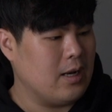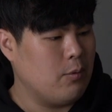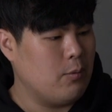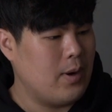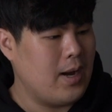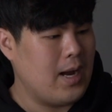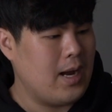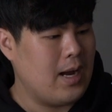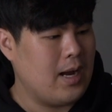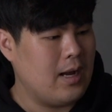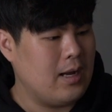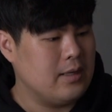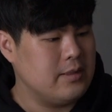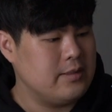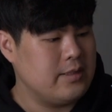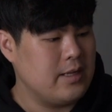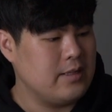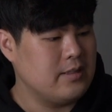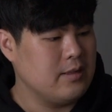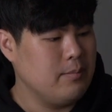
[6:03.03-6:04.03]
นคำว่า
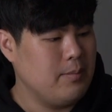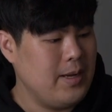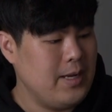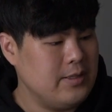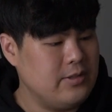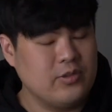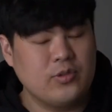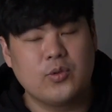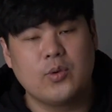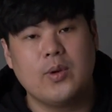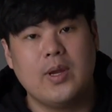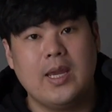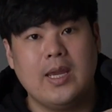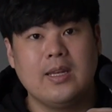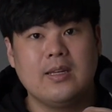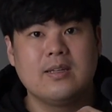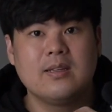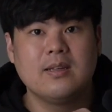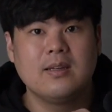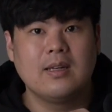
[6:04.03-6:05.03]
Sesame
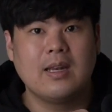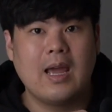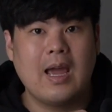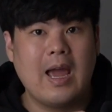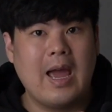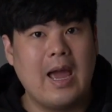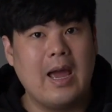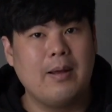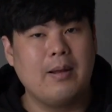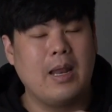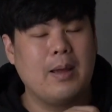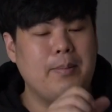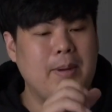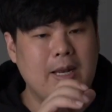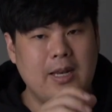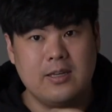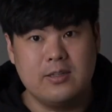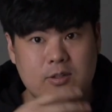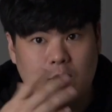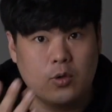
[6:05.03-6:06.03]
Street นะฮะ แล้ว
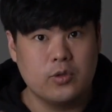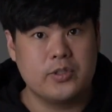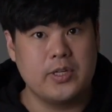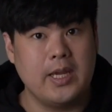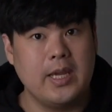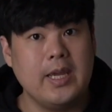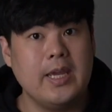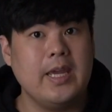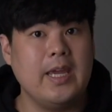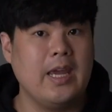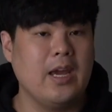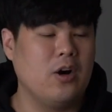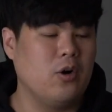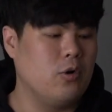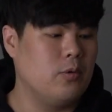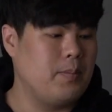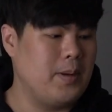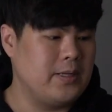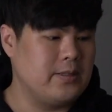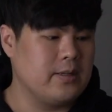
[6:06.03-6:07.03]
เป็นอินโซสีเขียว
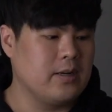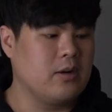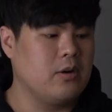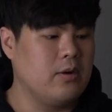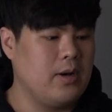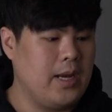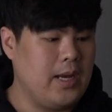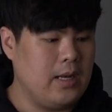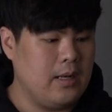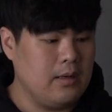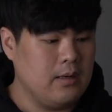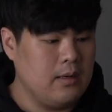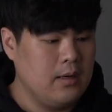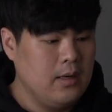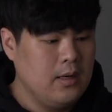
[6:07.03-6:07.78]
เป็นสกรีน